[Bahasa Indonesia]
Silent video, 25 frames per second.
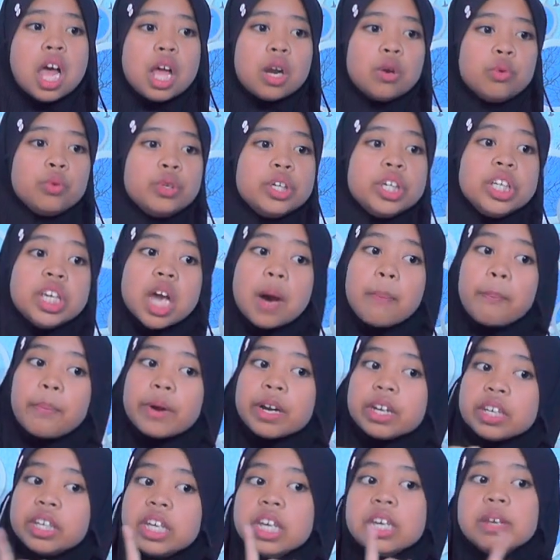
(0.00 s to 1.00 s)
Lalu ia
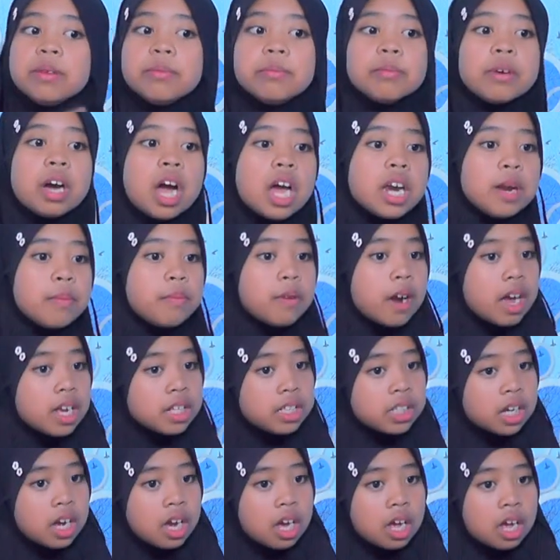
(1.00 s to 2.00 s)
pergi menghadap
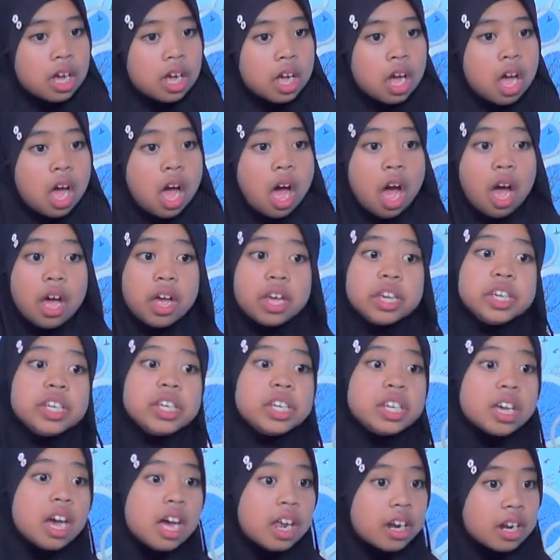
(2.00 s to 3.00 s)
raja.
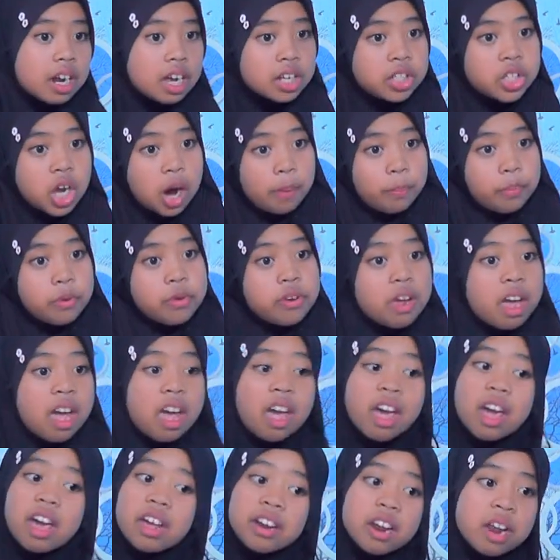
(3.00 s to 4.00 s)
I, raja pun
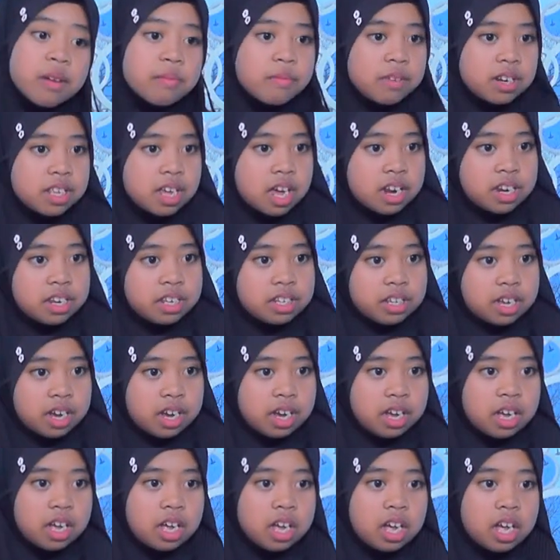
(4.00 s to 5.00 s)
heran
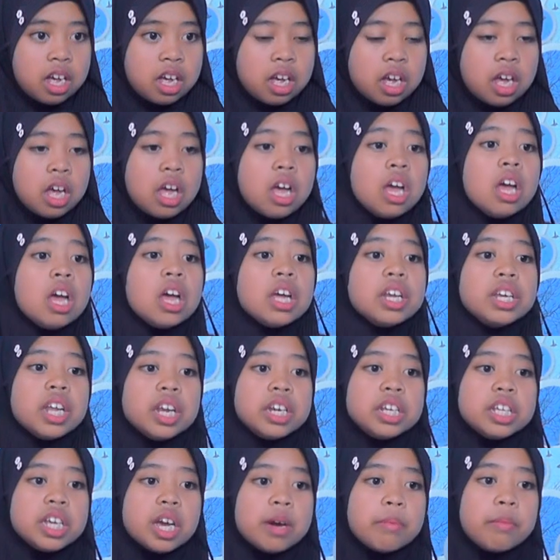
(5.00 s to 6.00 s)
melihatnya.
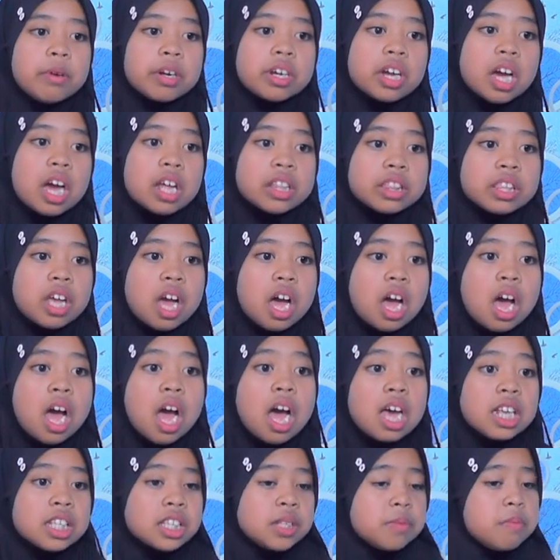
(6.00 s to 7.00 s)
Dan ia
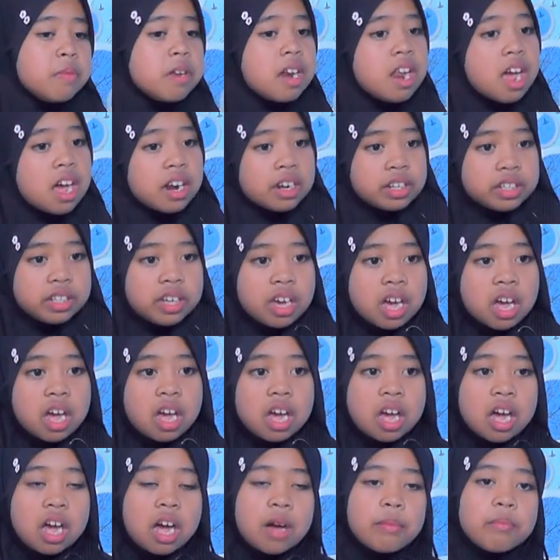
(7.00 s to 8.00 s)
berkata,
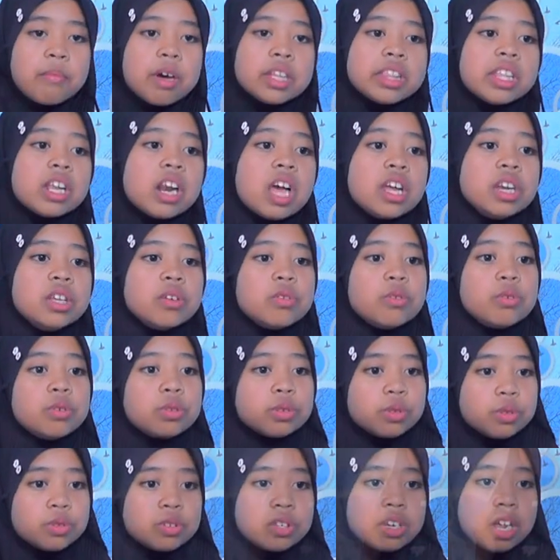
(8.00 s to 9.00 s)
Sebenarnya hamba telah
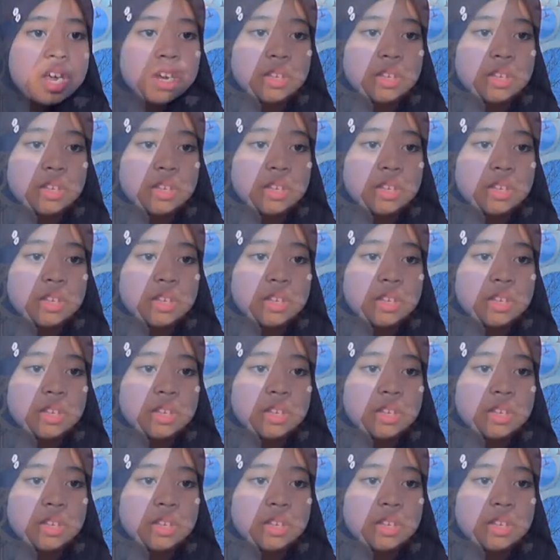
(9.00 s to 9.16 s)
diutus